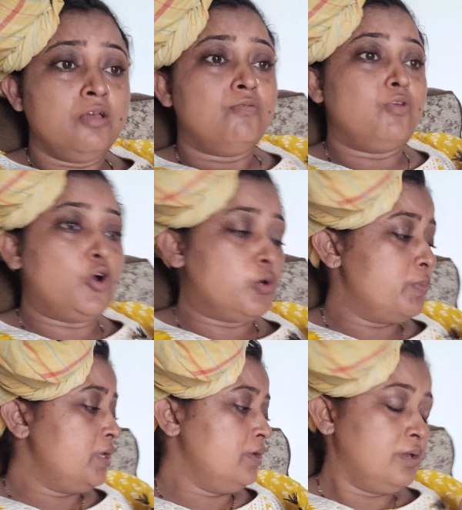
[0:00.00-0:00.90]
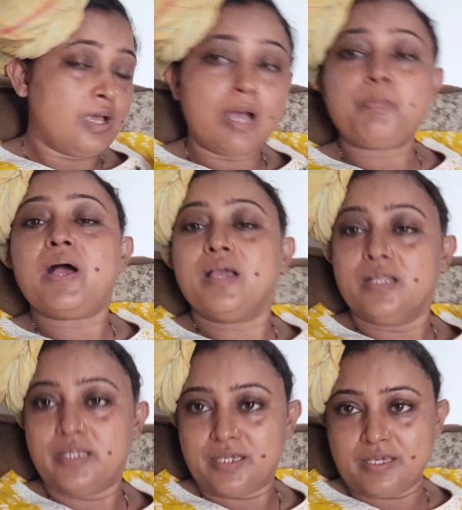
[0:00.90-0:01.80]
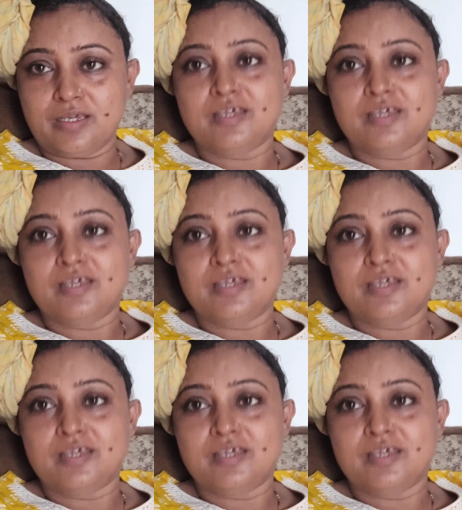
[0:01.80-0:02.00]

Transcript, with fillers: ब्लॉग में आप आगे देखेंगे